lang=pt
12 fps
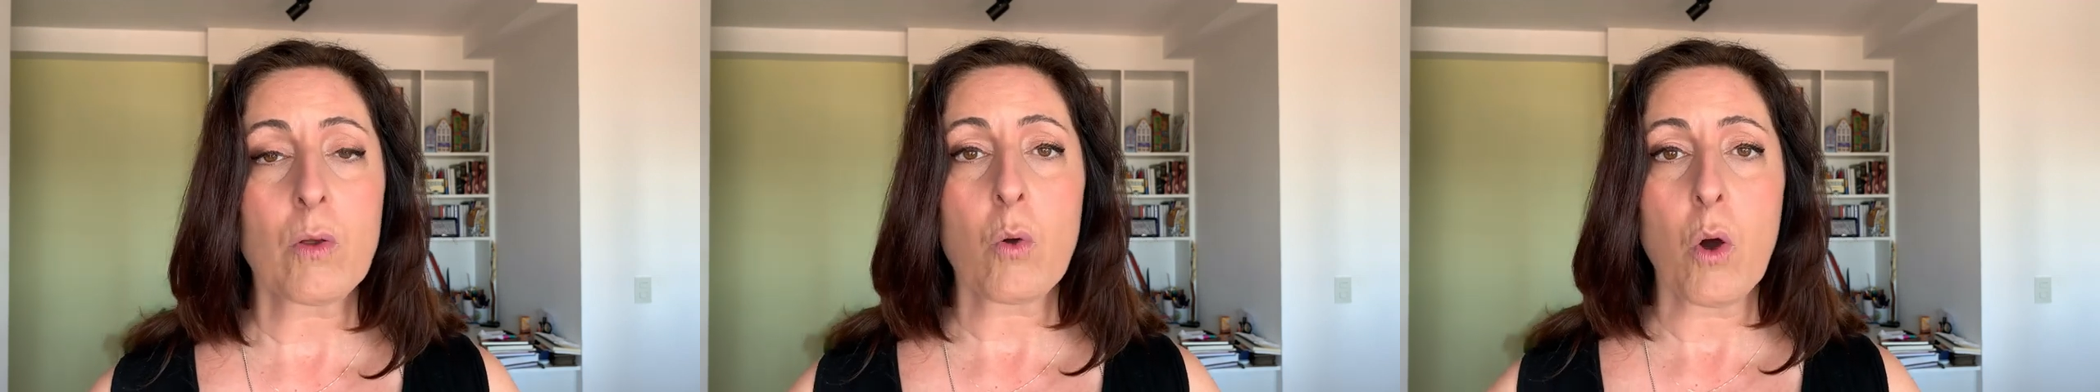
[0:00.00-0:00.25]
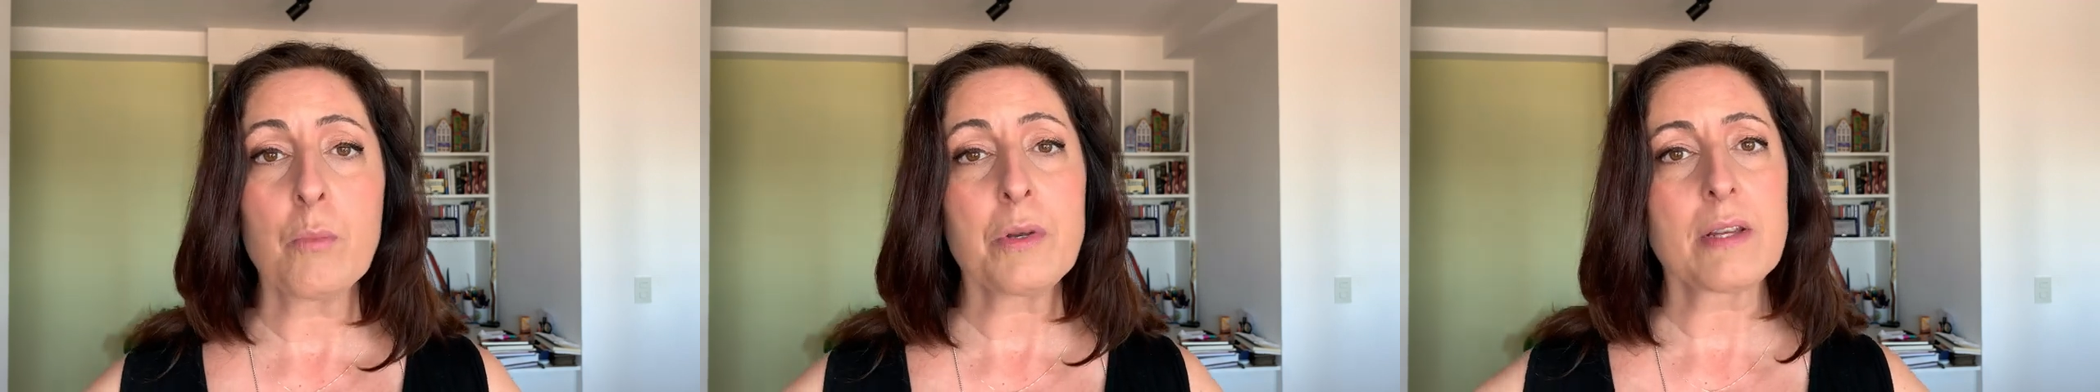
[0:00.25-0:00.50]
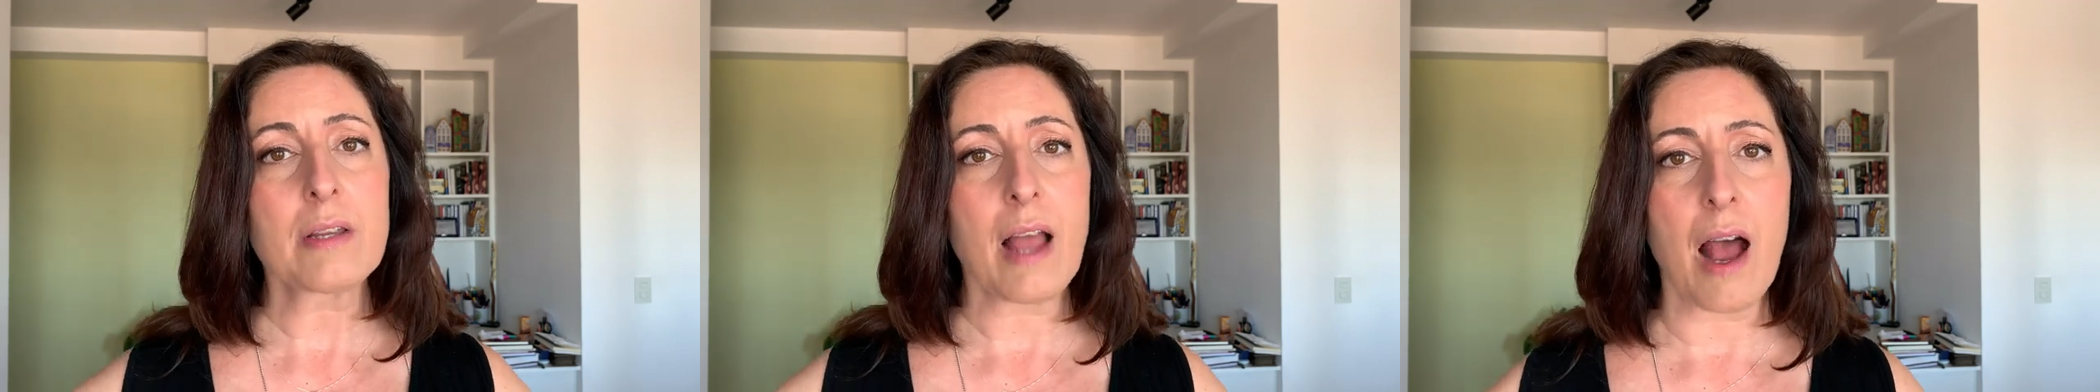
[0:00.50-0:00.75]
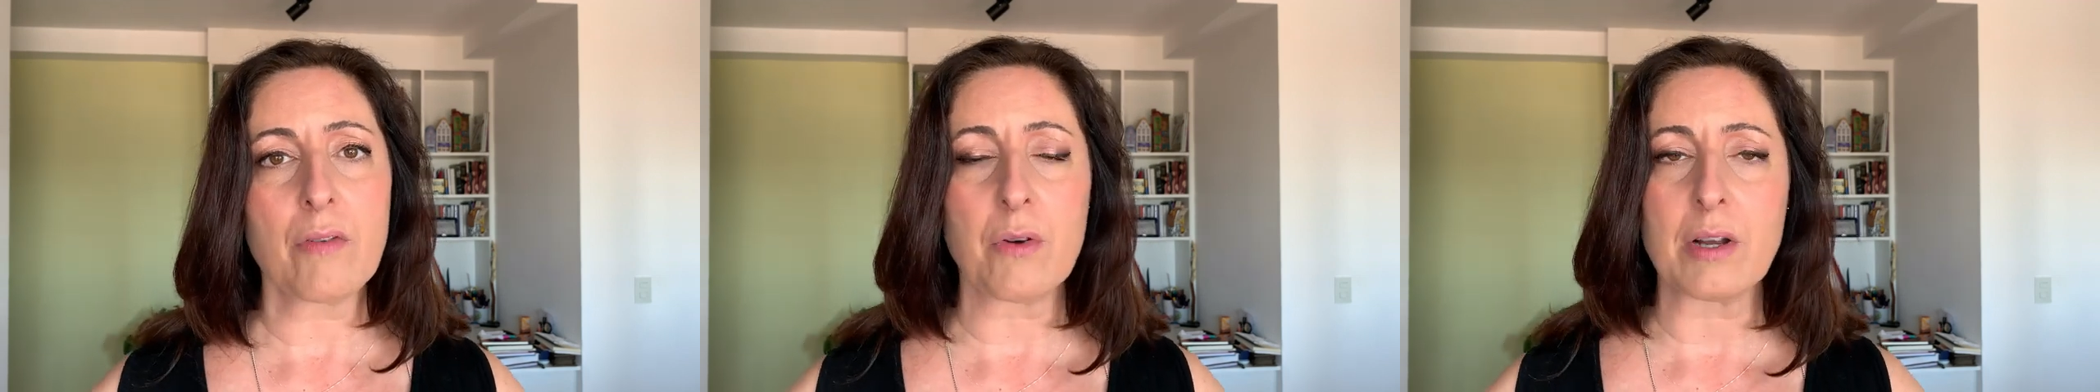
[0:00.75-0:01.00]
como
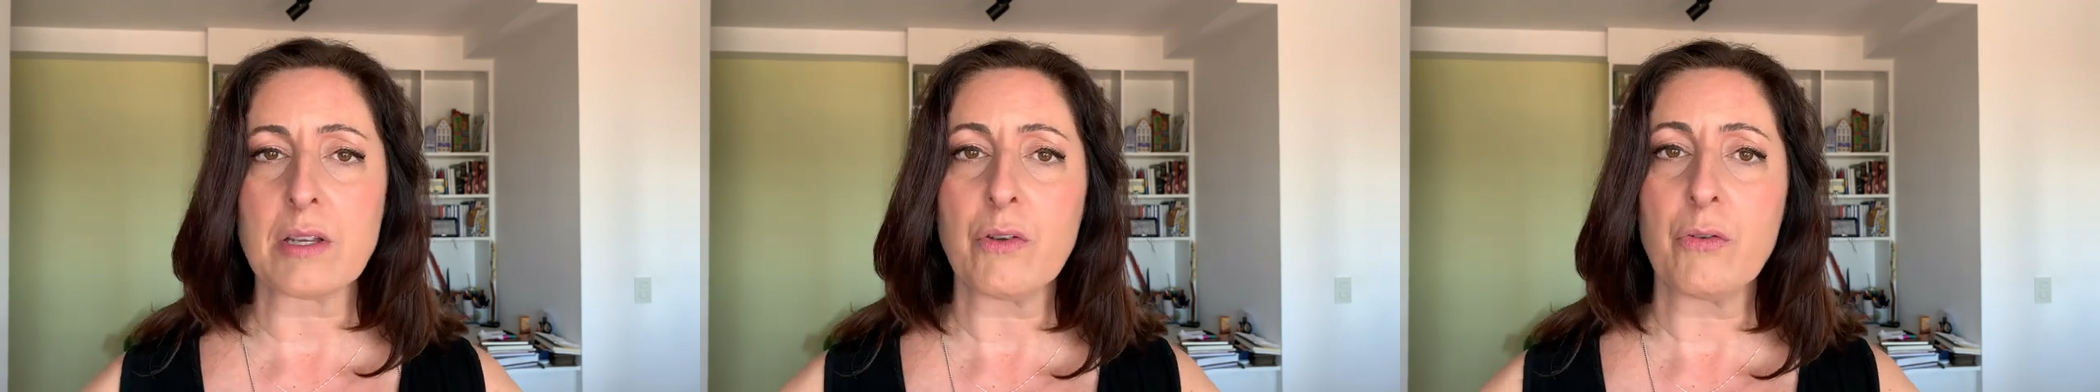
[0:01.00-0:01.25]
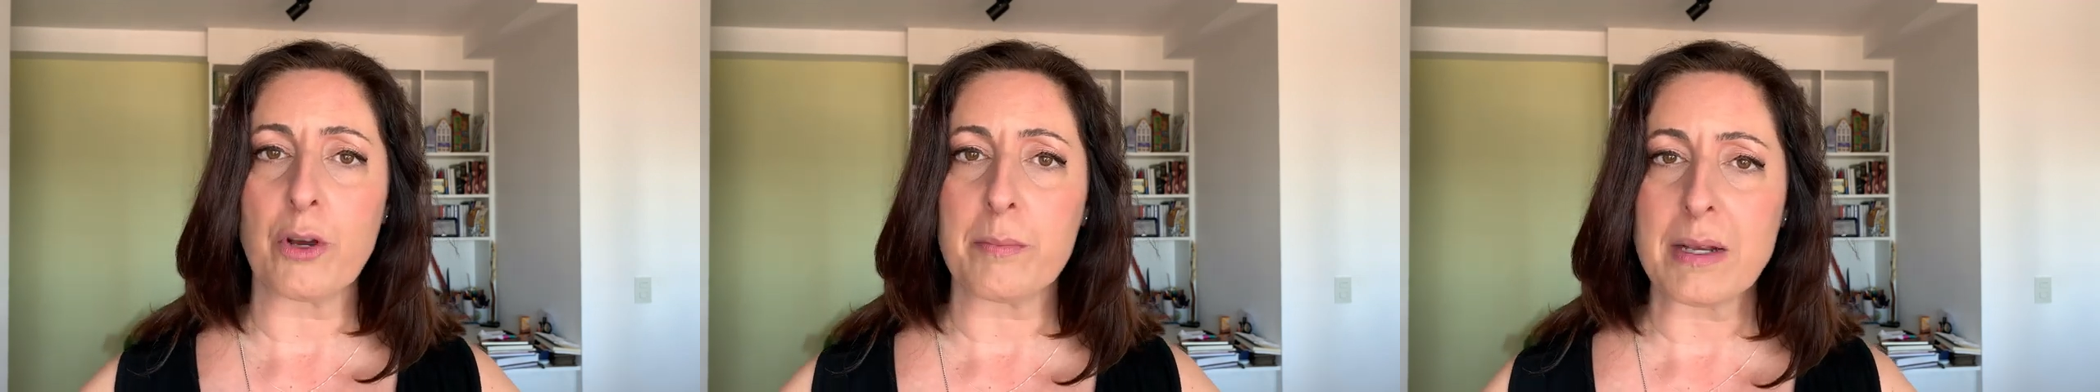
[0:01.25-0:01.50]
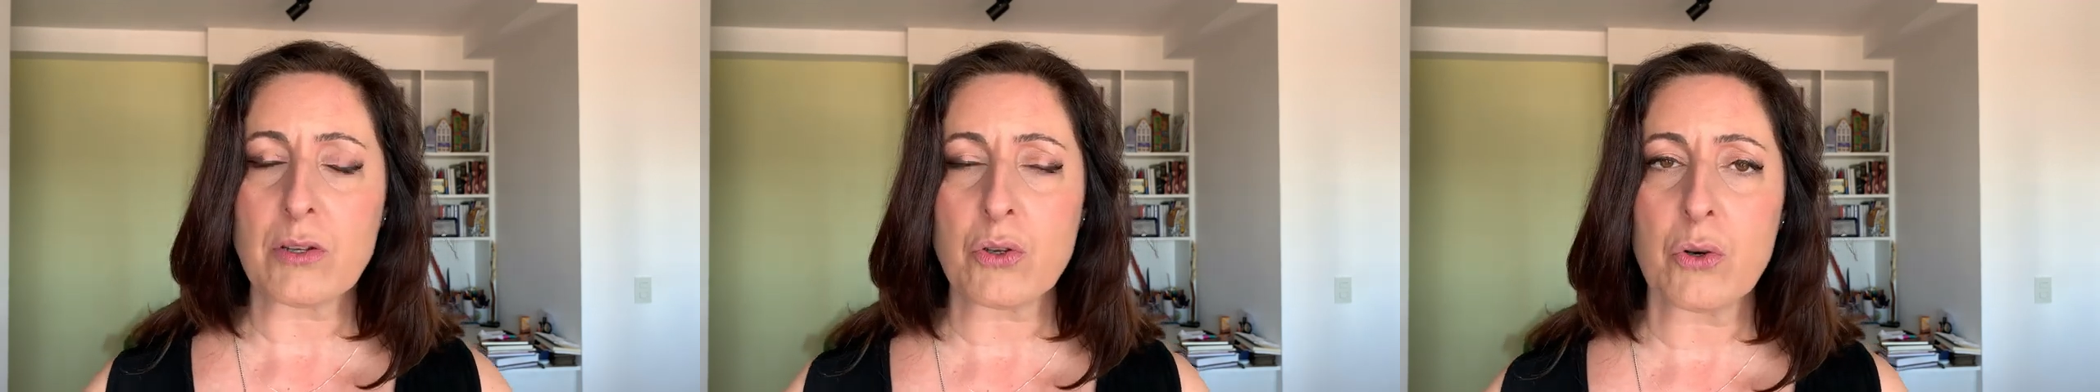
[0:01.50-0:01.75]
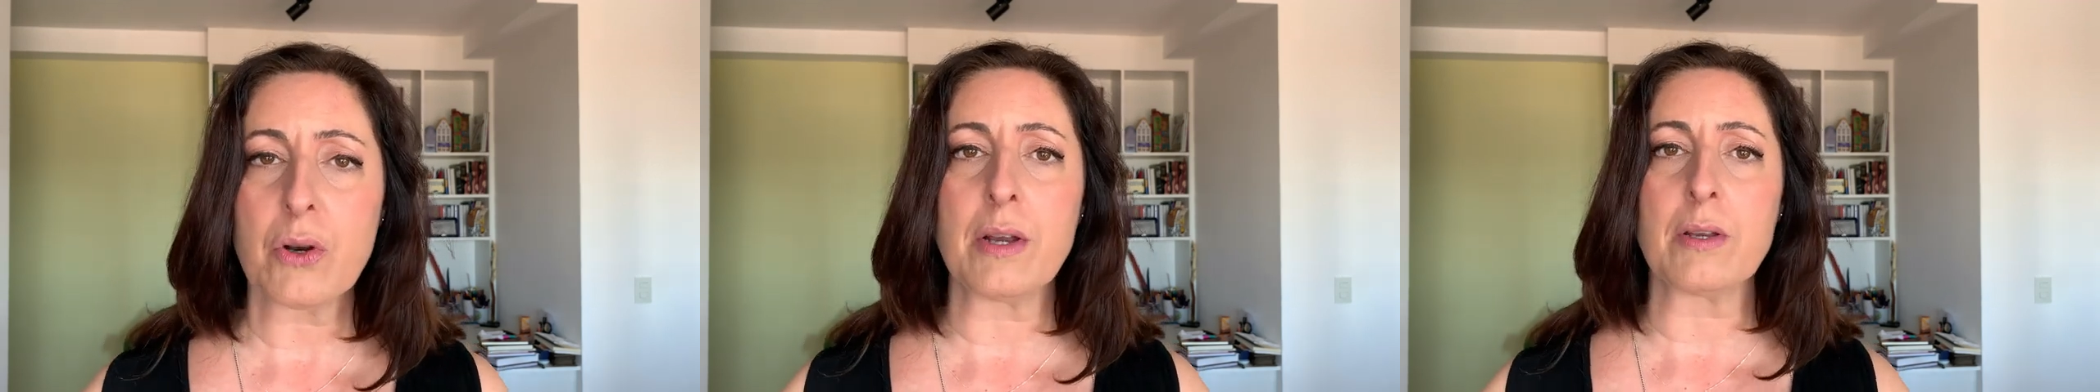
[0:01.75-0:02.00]
estavam as
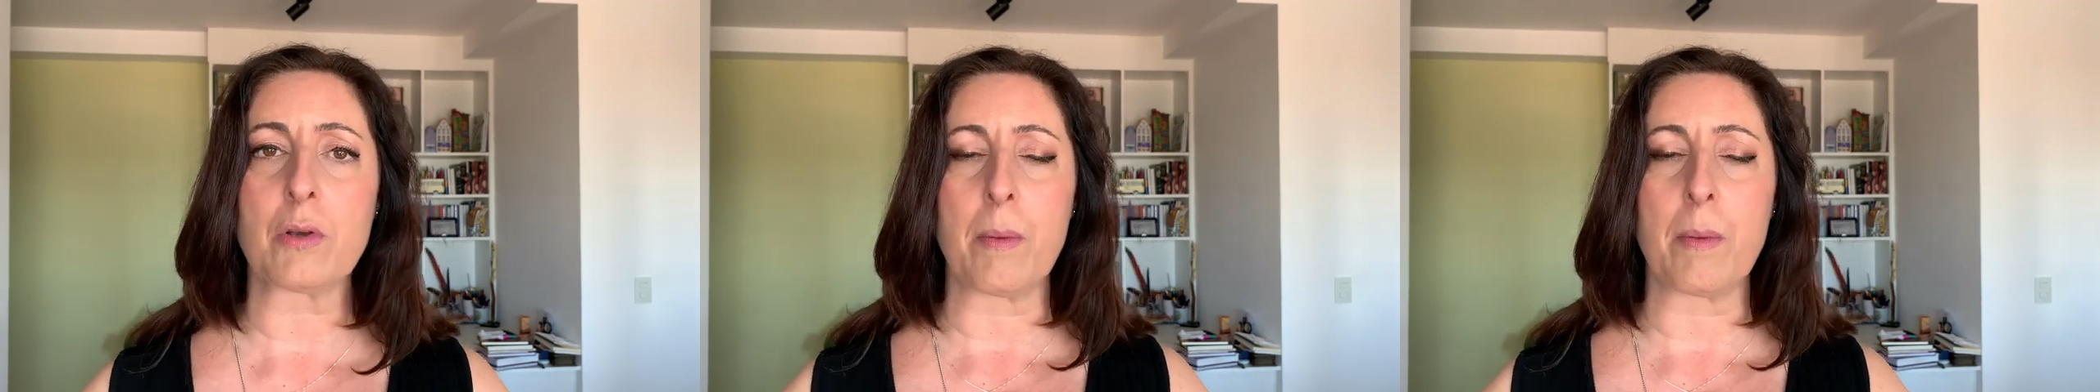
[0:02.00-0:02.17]
informações,